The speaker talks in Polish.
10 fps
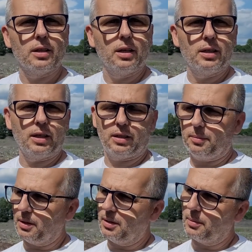Aha. Ja
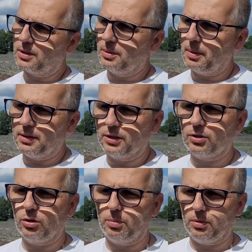tym jadę maksymalnie
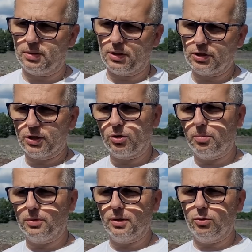100, bo strasznie to
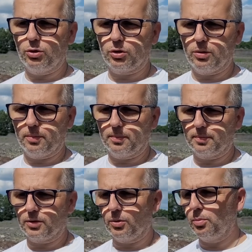opony huczą,
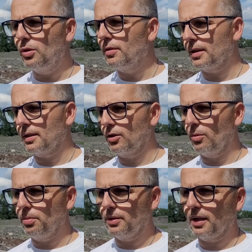no pływa na tych
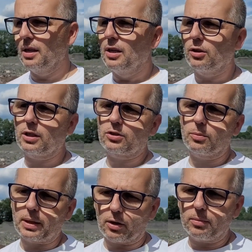oponach. No
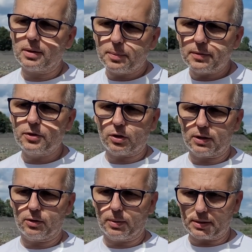zresztą tak, on ma zbyt wysokie, on ma